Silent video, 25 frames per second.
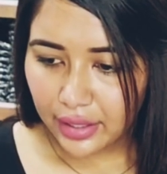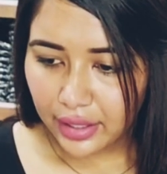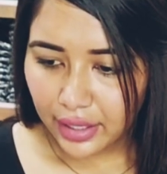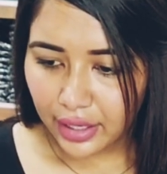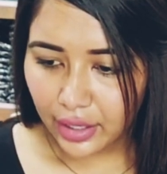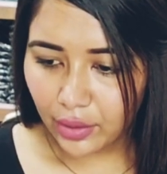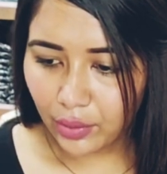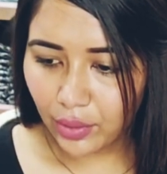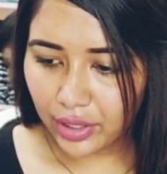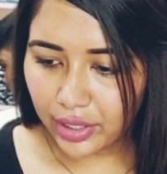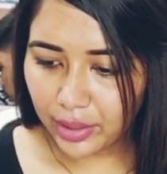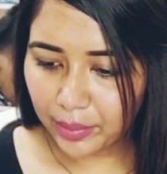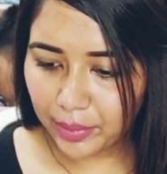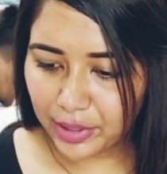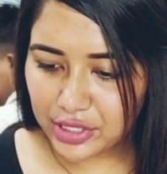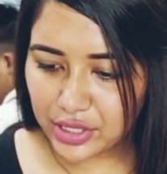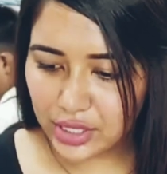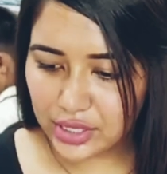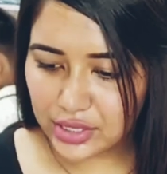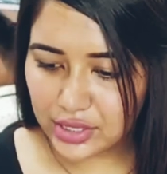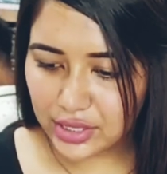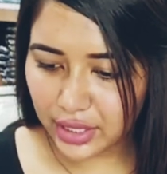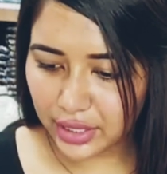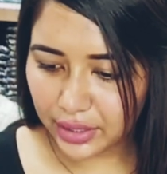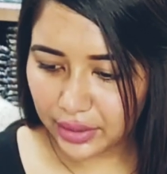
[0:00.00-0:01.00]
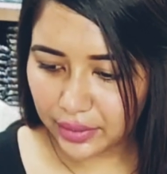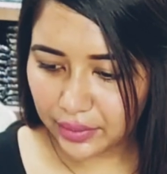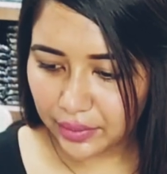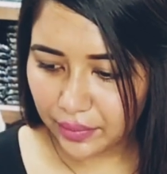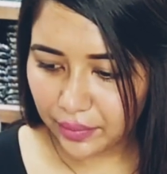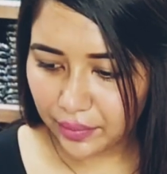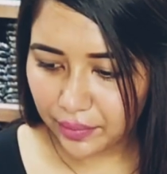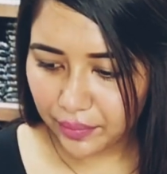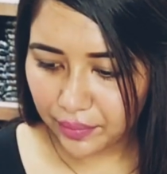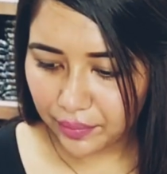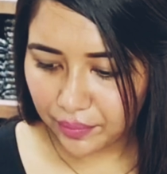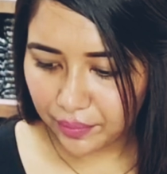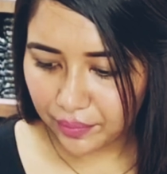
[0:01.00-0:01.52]
এগুলো কি বেশি আছে
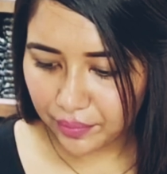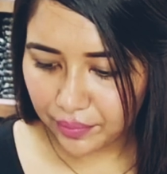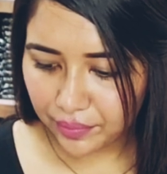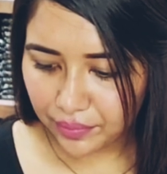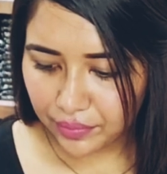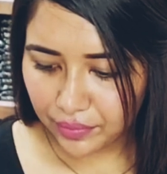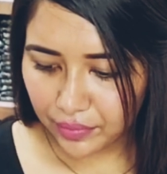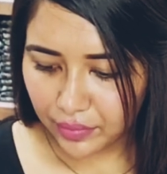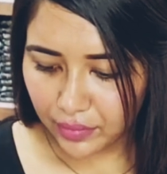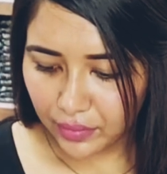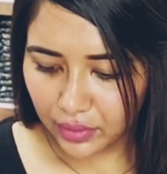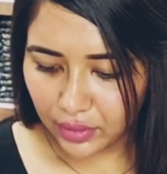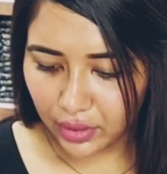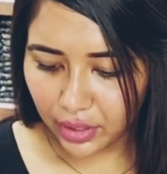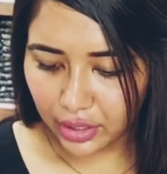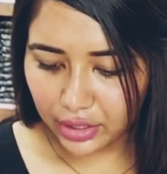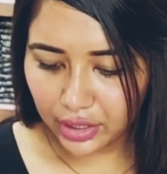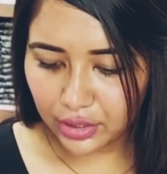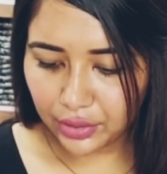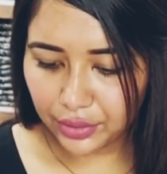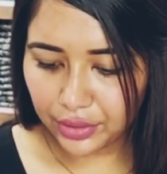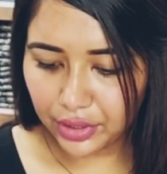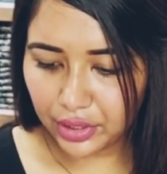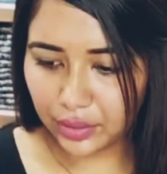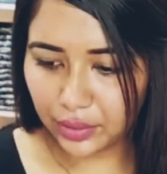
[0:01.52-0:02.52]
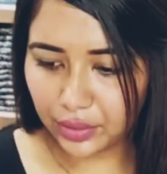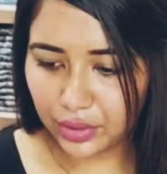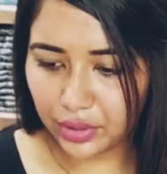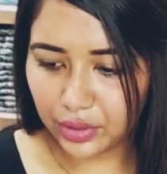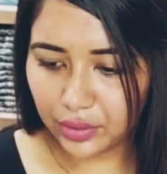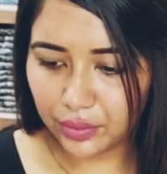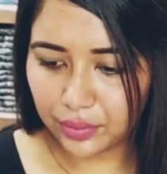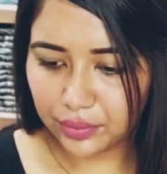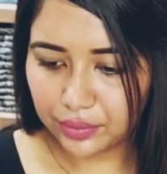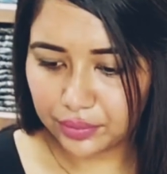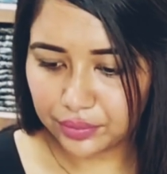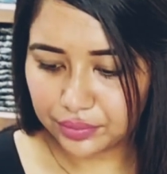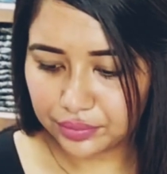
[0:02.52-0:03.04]
হ্যাঁ,
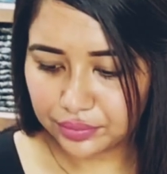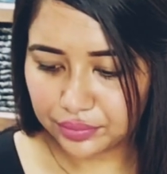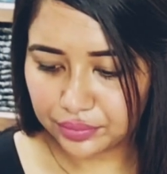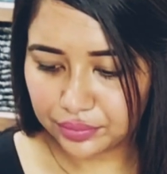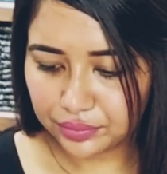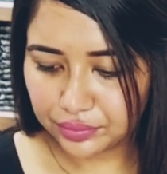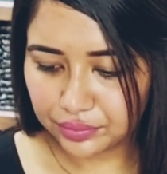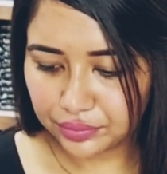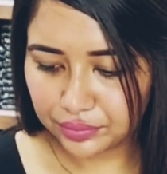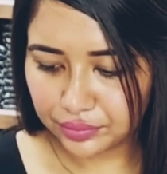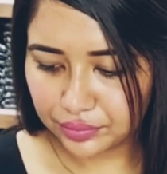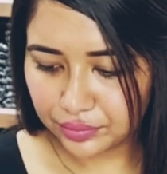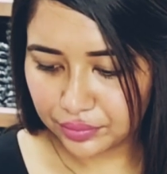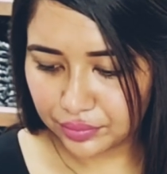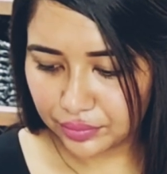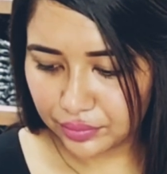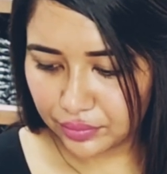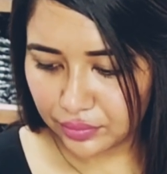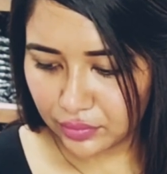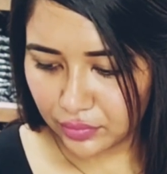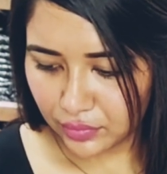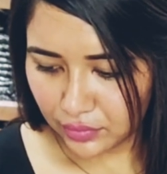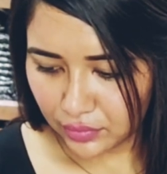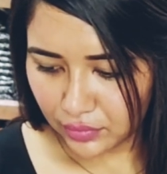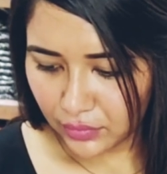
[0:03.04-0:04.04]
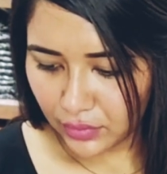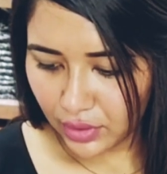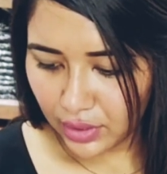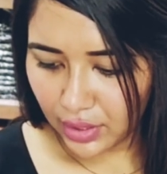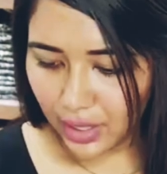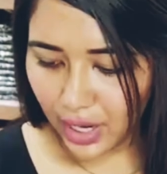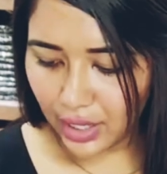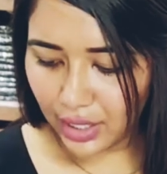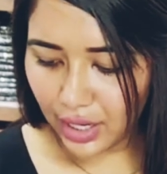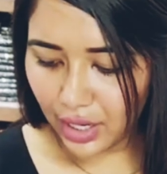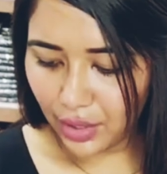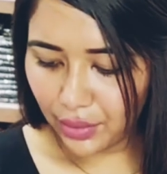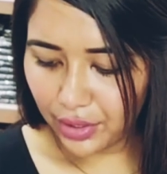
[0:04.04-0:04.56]

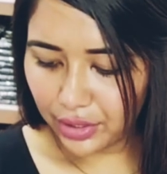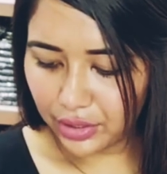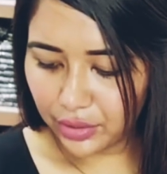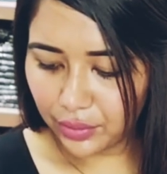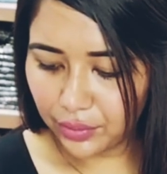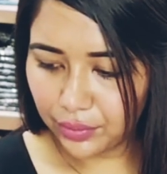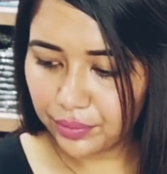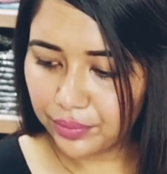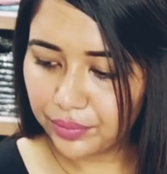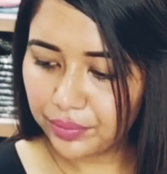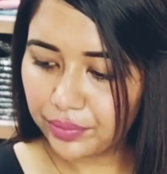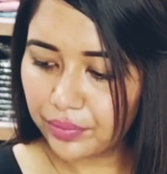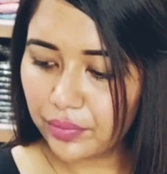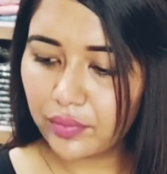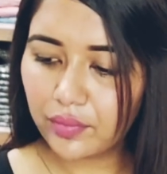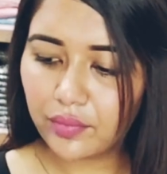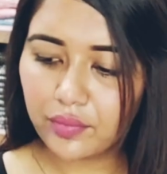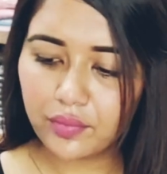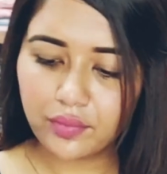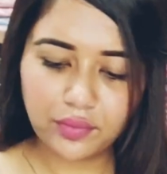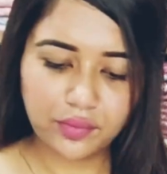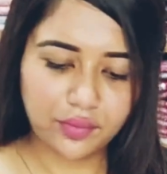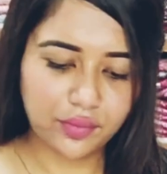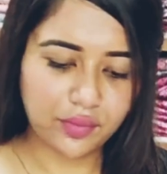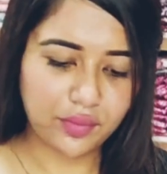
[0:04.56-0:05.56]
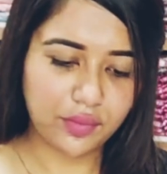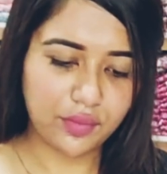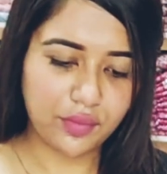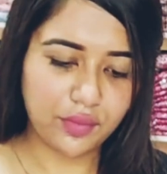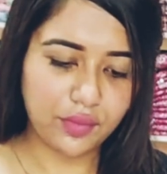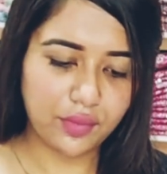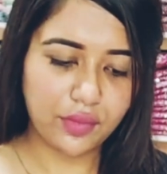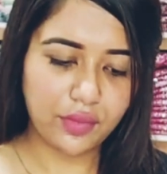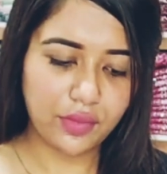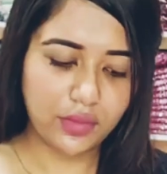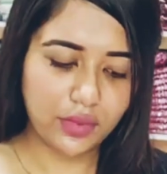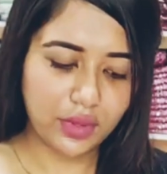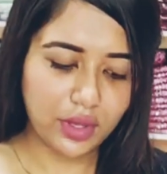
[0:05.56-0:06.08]

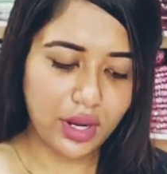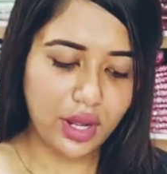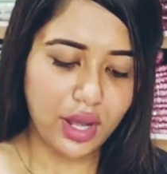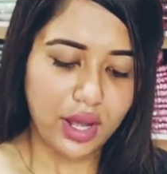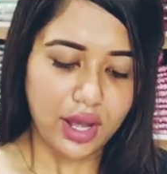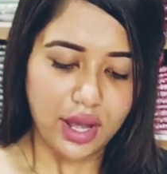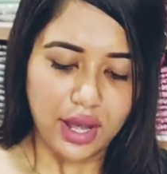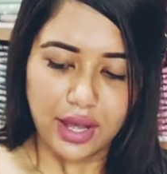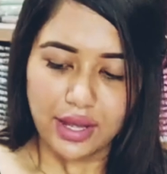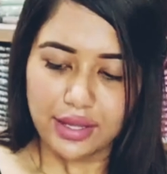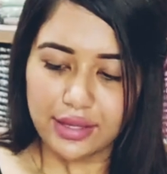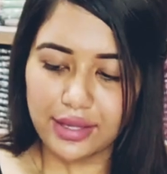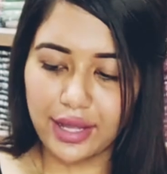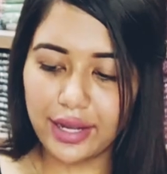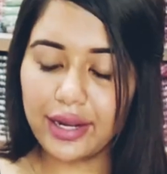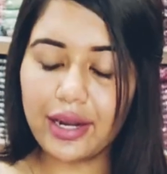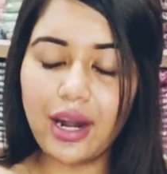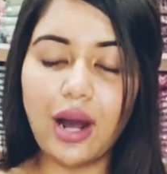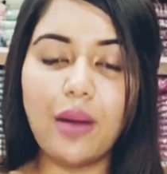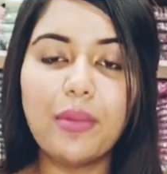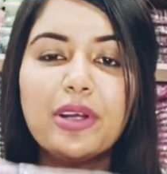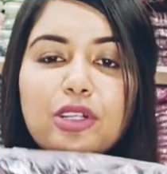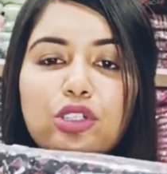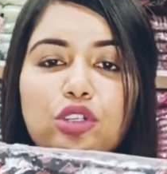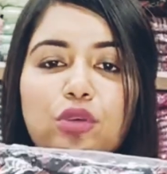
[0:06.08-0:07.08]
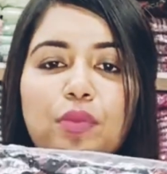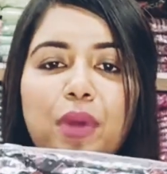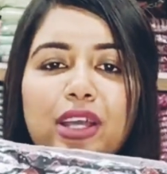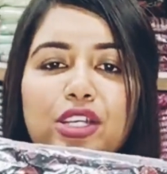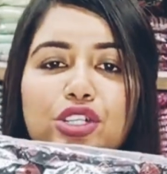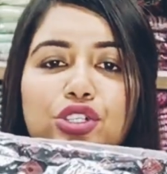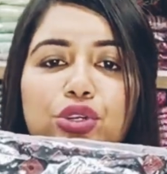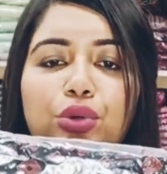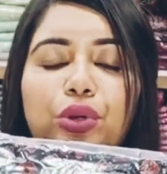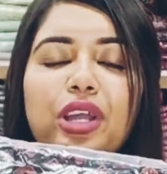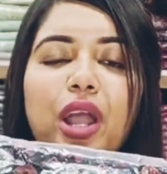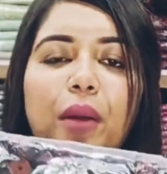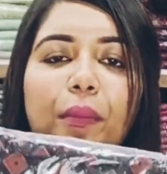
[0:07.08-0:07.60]
দেখেন আমি একটু
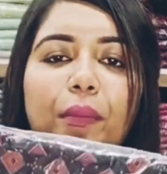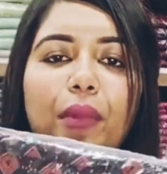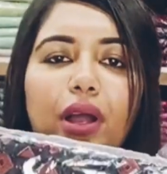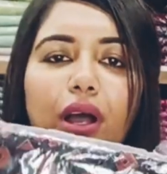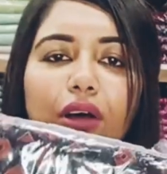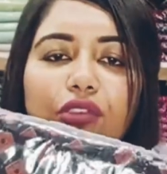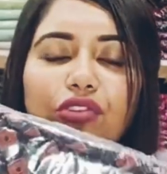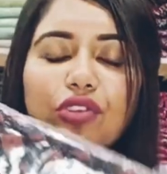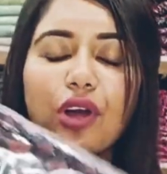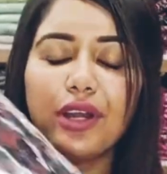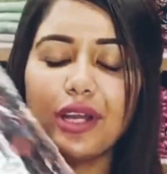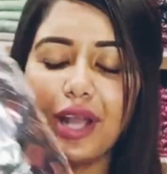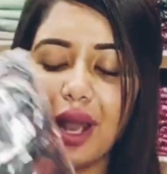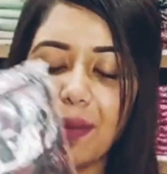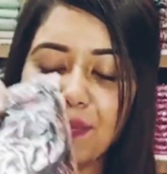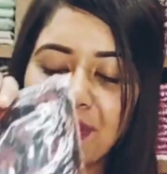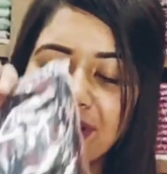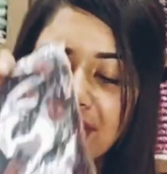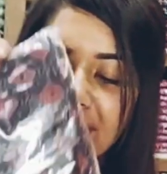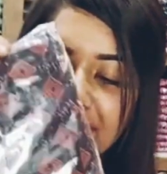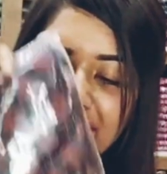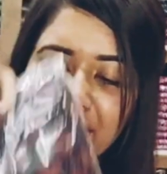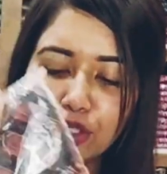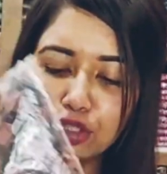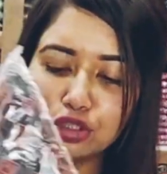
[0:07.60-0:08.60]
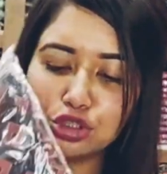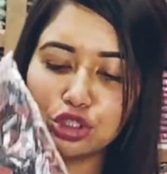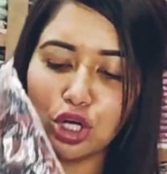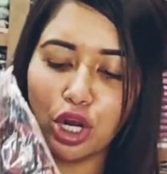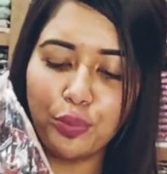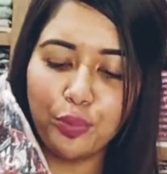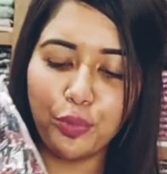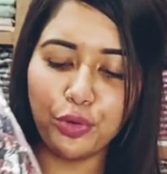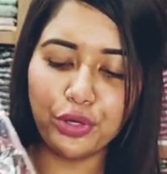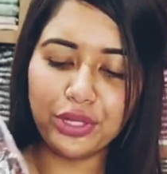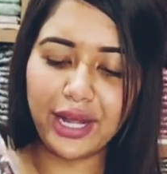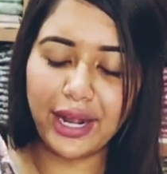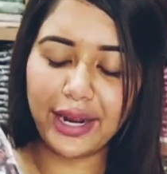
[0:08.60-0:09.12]
মাইশুরি সরি আপনাদেরকে একটু
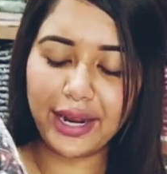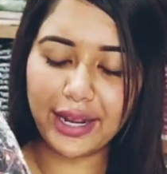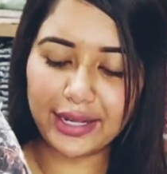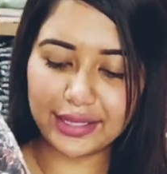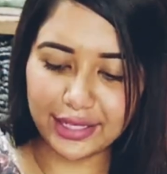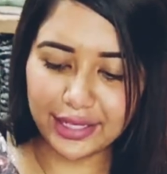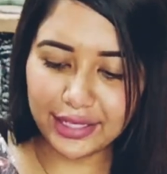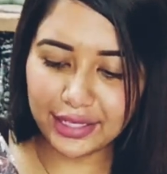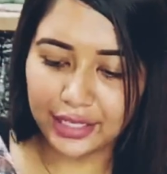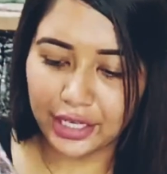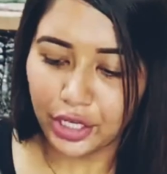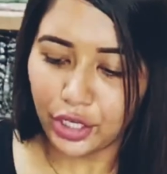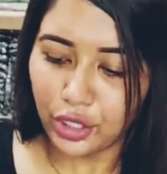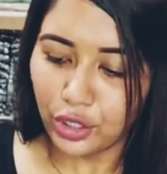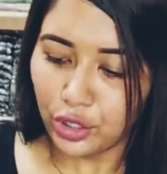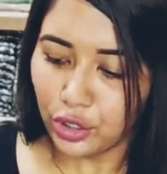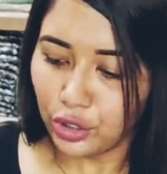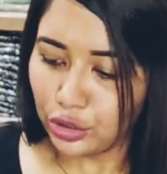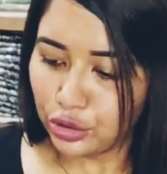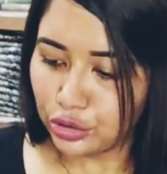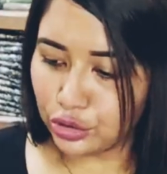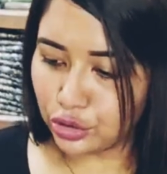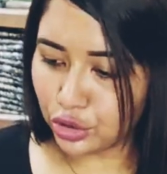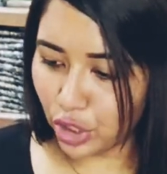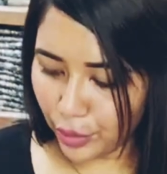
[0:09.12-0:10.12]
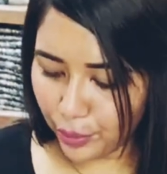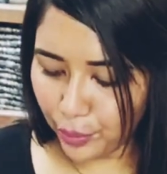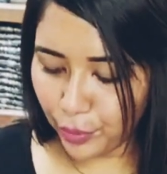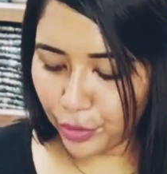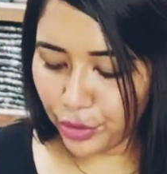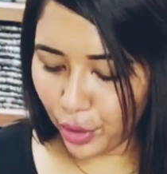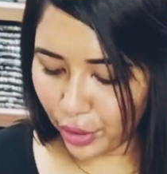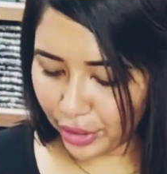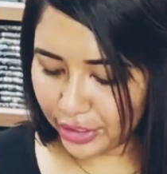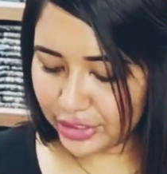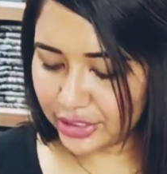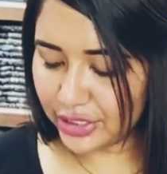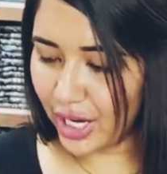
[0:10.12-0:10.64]
জয়পুরি দেখাই দিই জয়পুরি
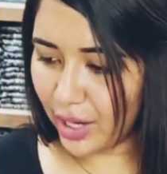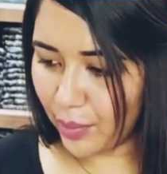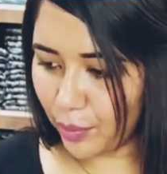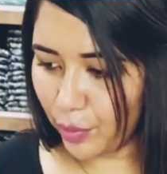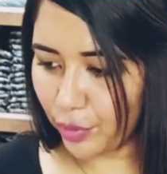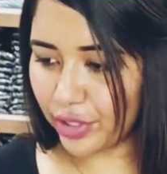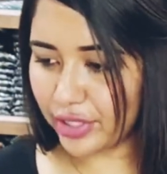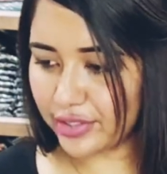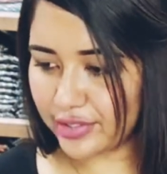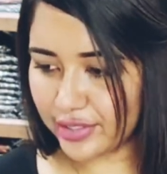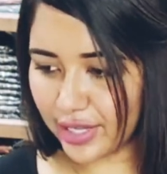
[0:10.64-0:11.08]
অরিজিনাল বুটিক্স